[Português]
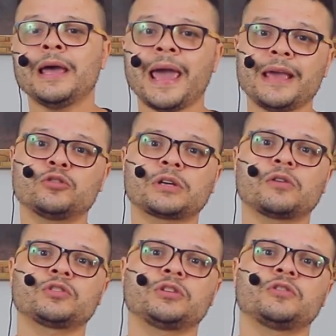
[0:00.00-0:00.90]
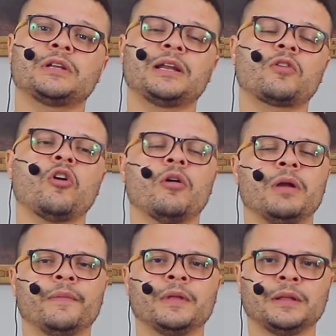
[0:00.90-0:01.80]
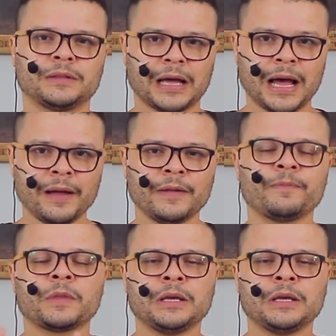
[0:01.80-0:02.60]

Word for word: é isso que a concessionária cobra, tá?